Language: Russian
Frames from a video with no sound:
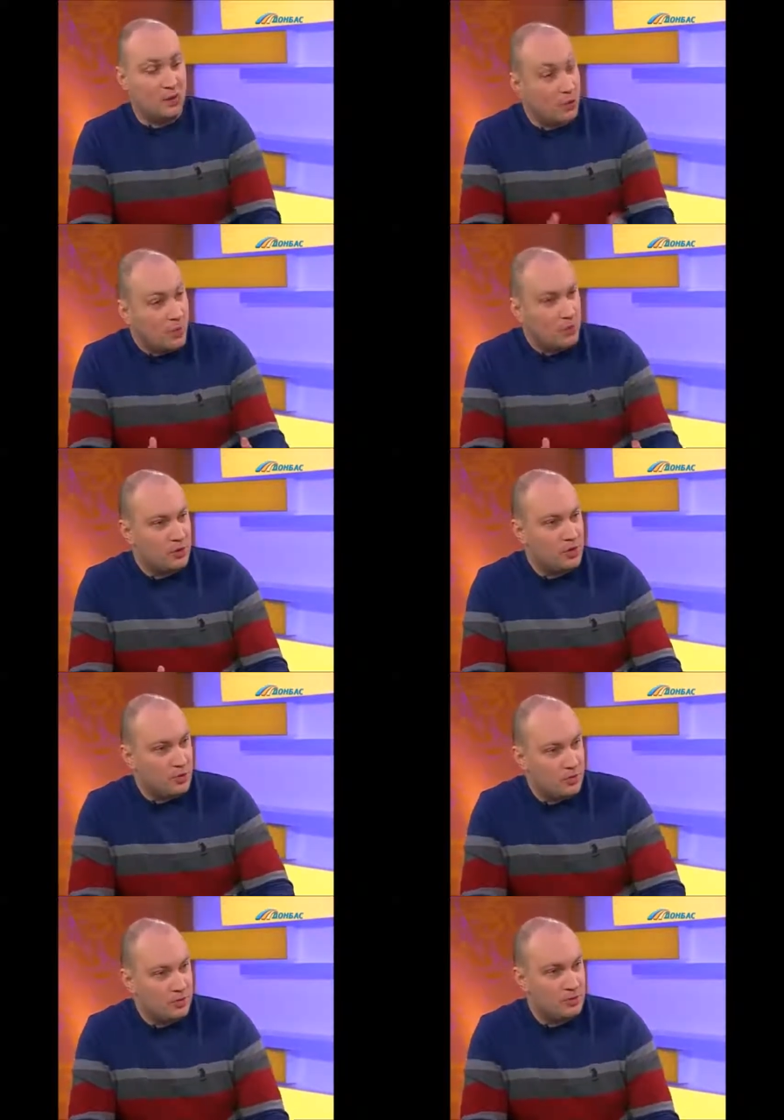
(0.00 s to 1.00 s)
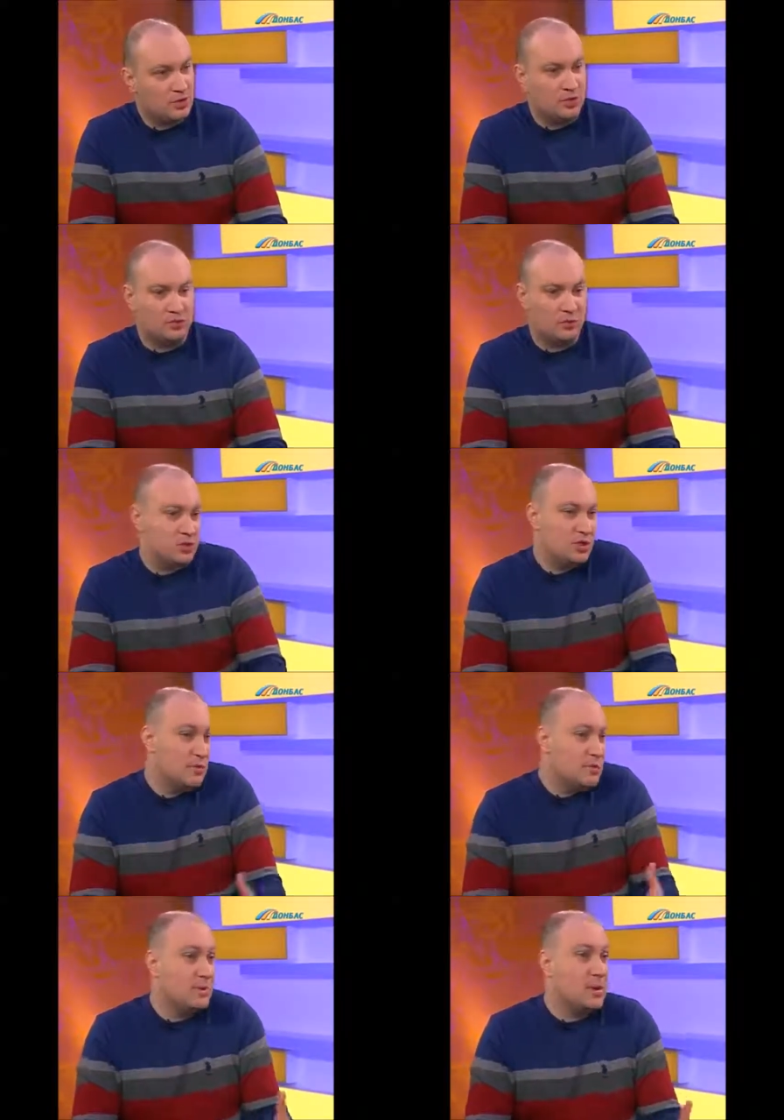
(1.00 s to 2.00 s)
группа людей привлечены, в том числе
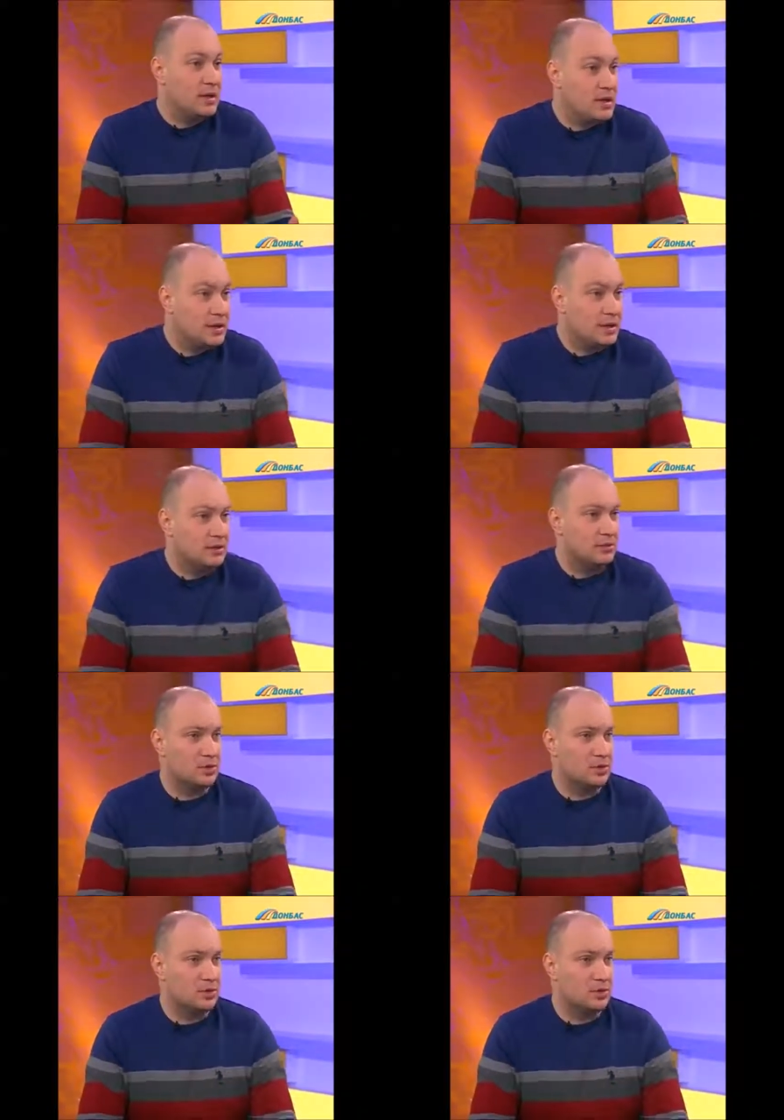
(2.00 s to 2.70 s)
беспартийных,